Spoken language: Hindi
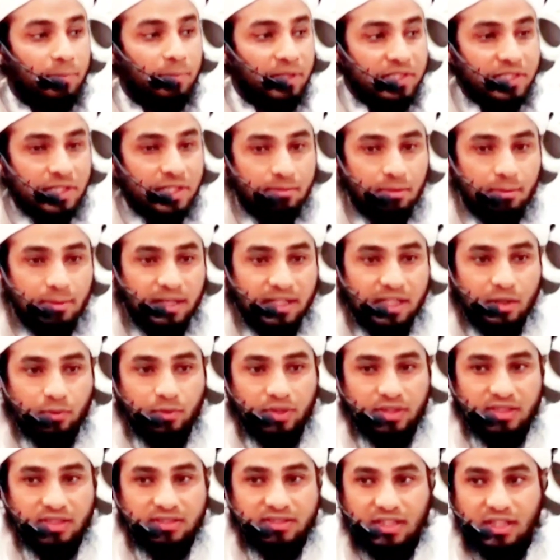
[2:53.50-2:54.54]
अब बच्चे भी बैठे
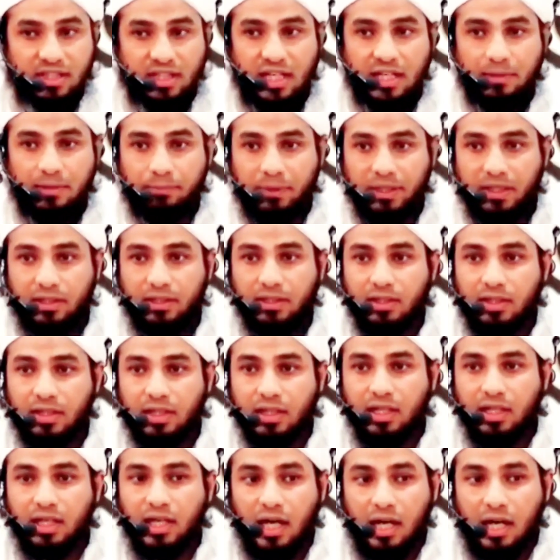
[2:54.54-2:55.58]
हुए दस्तरखान पे
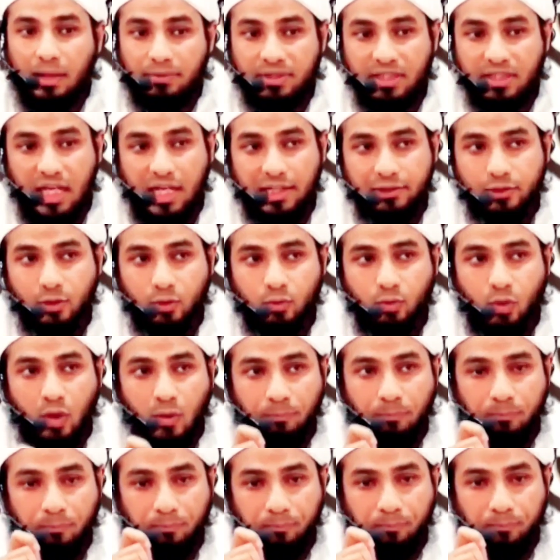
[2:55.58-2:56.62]
अब या तो वो
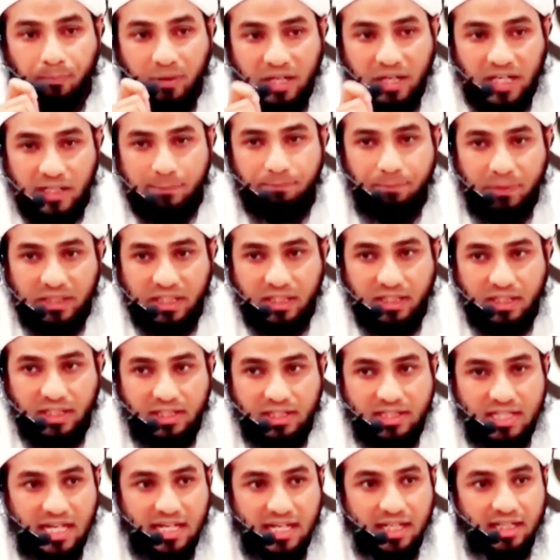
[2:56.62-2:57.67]
प्लेट पटक
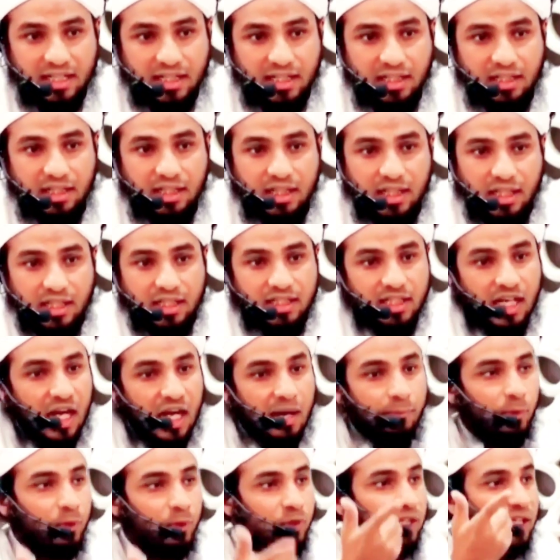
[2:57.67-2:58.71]
कर जाएगी या
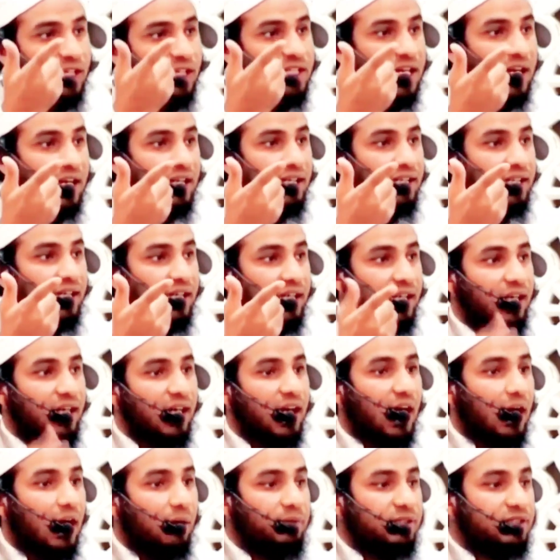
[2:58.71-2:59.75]
आप उठ कर जाएंगे
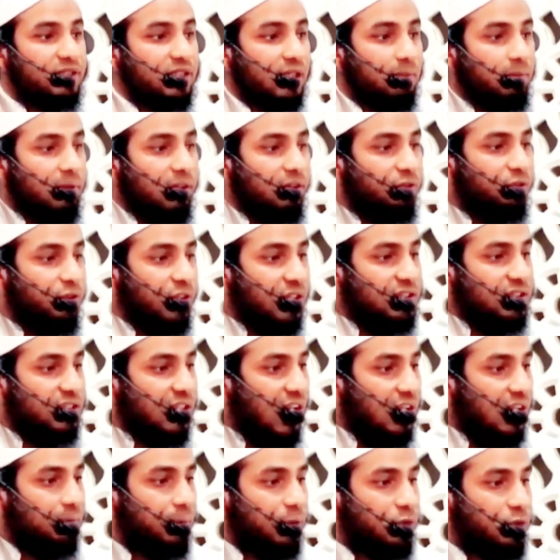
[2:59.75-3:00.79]
अब इसके मनफी
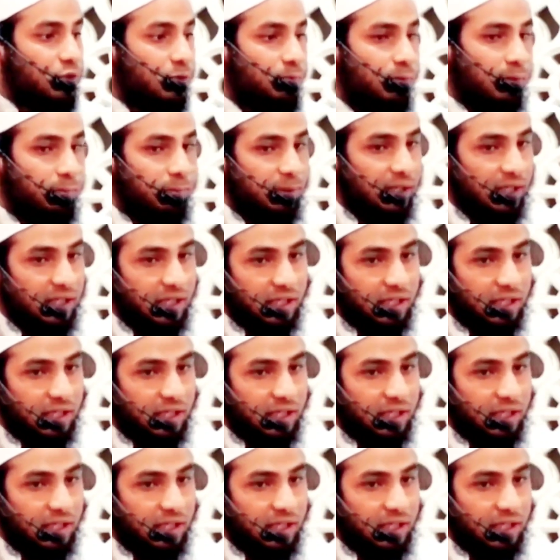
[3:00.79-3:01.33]
असरात बच्चों पर